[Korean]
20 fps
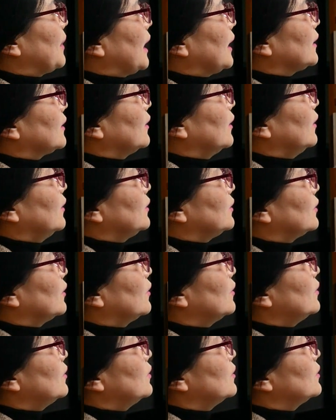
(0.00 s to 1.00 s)
막여
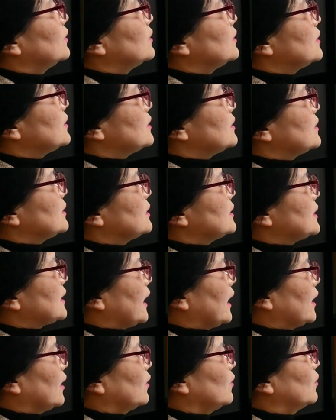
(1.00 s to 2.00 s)
여
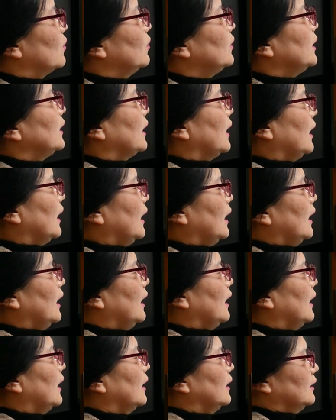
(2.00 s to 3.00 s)
쟁공이라
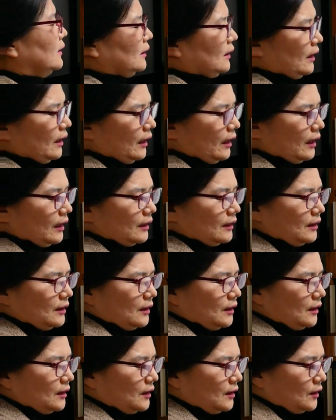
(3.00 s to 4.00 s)
네.
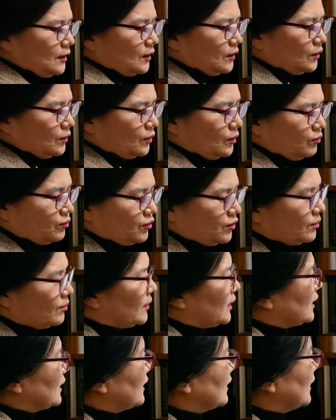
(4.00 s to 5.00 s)
이건 또 무슨
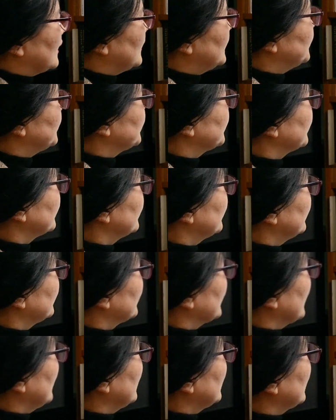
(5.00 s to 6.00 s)
말인가
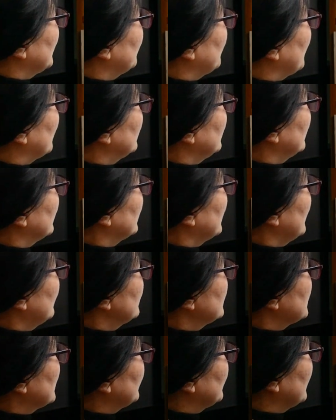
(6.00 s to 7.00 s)
일단 번역을
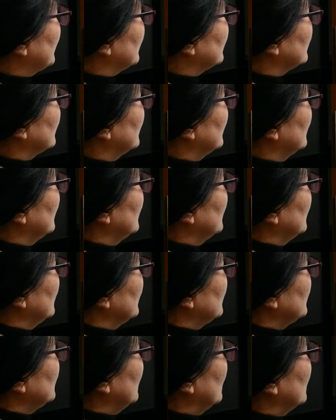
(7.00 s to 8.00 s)
해보자면
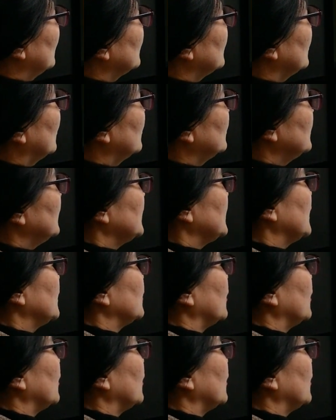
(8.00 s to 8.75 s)
여, 여는 이게